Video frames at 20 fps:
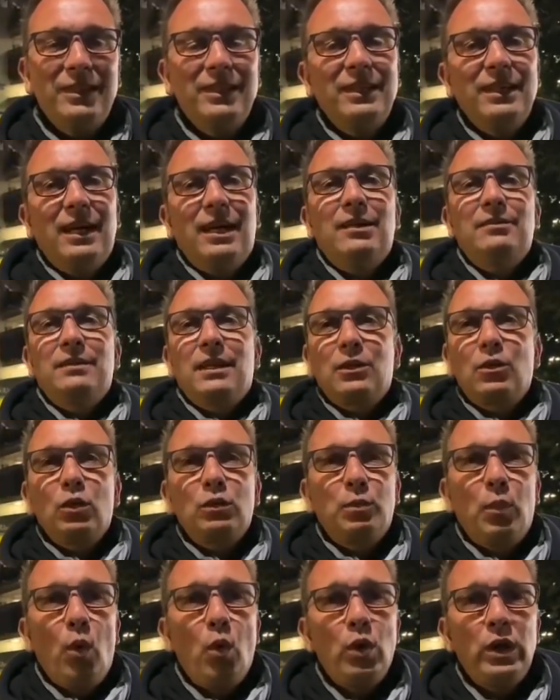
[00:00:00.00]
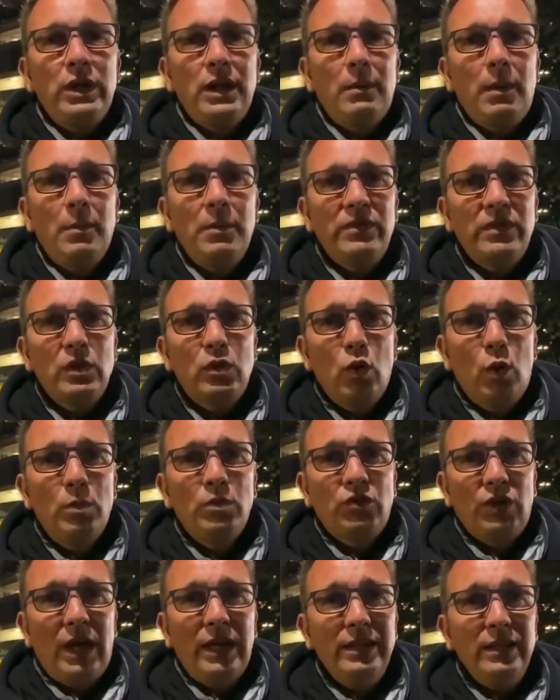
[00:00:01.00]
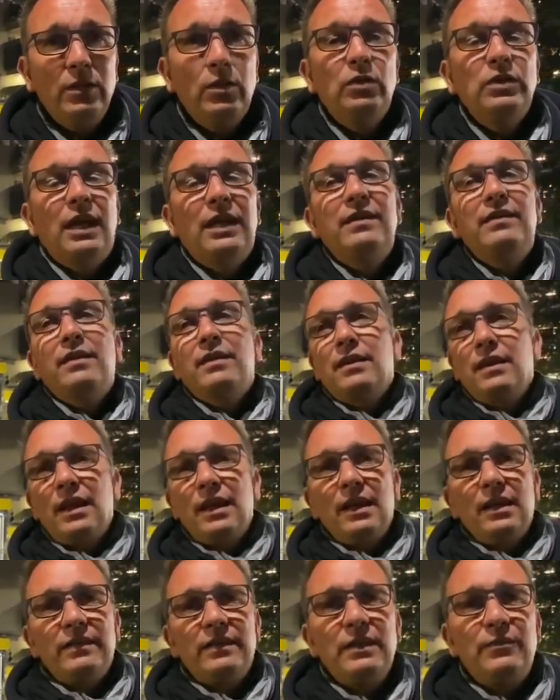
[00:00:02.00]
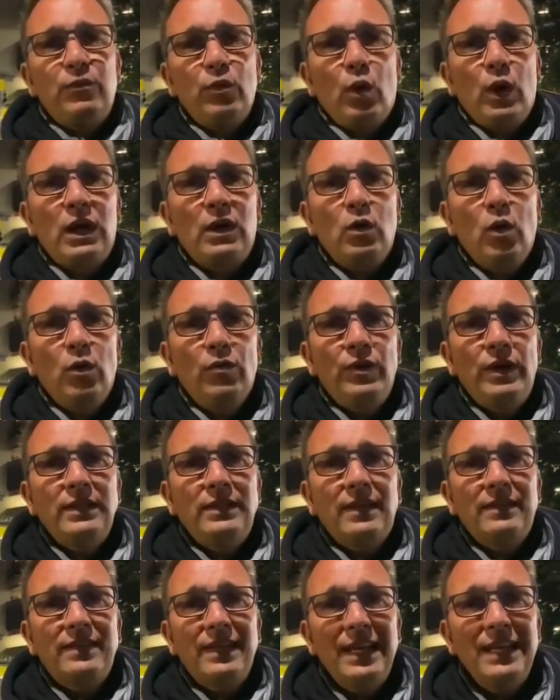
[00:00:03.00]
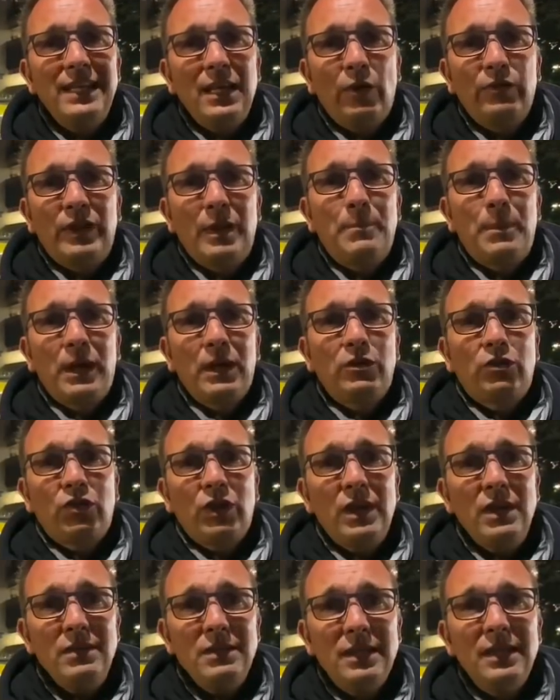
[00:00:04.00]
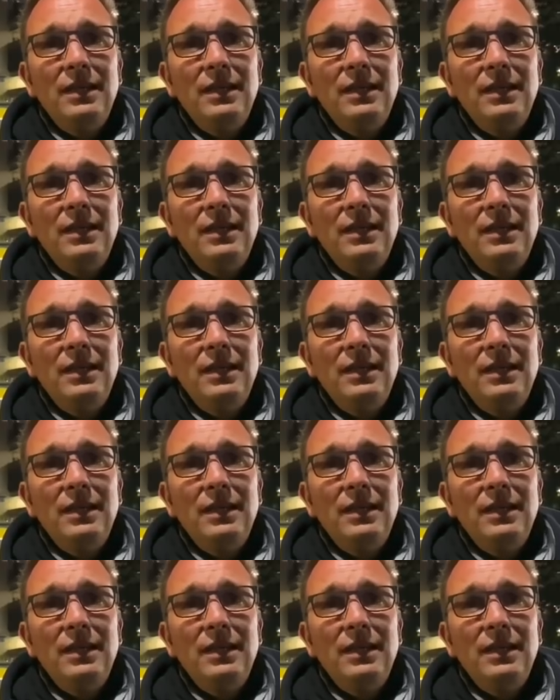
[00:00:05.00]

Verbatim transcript: Ja, dann guckt Boro ihn aber ein bisschen komisch an und dann sieht Florian Kofeld, dass hinten auf der Pritsche